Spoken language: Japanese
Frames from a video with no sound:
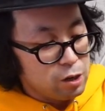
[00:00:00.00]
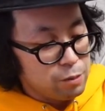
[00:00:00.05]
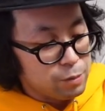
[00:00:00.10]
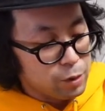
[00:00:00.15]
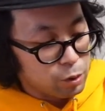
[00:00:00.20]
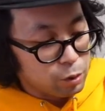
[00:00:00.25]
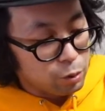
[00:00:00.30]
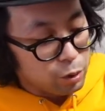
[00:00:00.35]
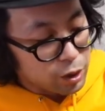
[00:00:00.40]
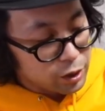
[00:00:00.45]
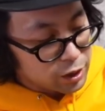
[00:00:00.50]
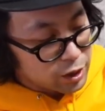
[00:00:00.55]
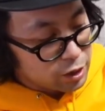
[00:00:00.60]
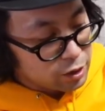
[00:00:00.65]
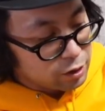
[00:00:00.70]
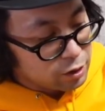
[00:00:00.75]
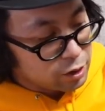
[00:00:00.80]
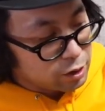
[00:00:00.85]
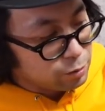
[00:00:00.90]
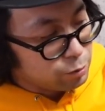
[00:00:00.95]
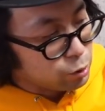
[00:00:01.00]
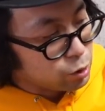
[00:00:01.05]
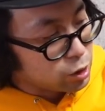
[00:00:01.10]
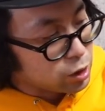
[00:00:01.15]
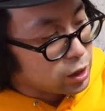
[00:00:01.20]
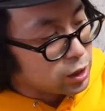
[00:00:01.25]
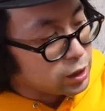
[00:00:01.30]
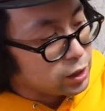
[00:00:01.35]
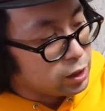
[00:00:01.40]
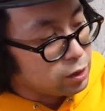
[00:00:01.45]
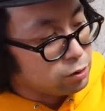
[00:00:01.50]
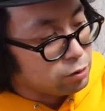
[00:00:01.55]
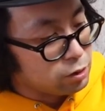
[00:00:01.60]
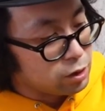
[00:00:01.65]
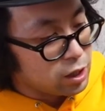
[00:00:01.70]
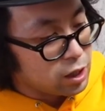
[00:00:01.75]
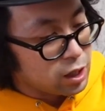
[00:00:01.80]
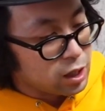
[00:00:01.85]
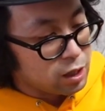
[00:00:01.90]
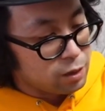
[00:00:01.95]
まあ、ゴアテックスも使ってる
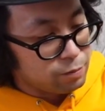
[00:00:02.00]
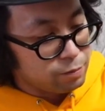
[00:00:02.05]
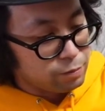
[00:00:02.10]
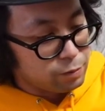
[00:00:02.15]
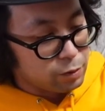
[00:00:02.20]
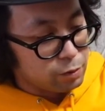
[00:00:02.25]
んで、